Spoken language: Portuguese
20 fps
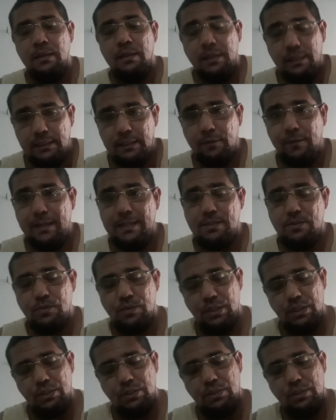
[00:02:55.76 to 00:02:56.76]
Então é isso,
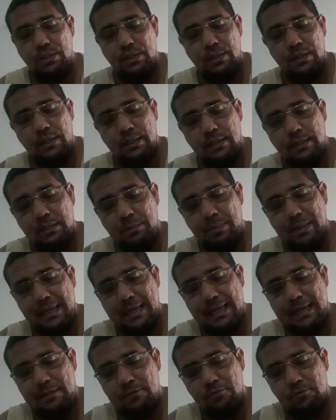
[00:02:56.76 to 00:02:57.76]
gente.
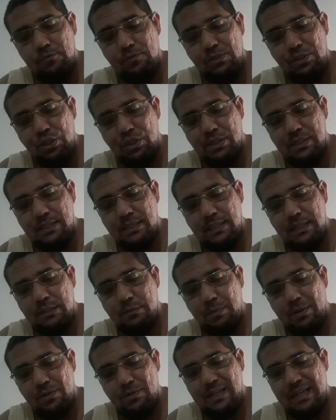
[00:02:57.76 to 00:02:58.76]
Liberado dia 6
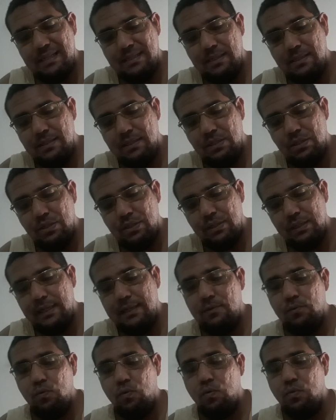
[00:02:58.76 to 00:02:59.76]
para os nascidos em
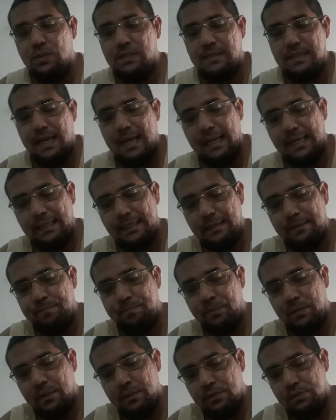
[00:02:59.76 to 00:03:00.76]
janeiro, com saque
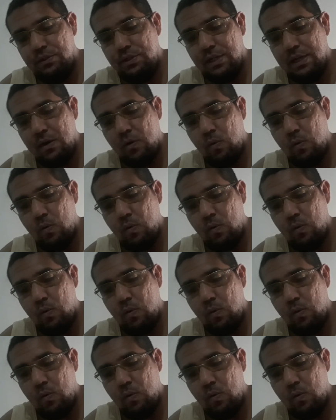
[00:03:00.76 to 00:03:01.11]
dia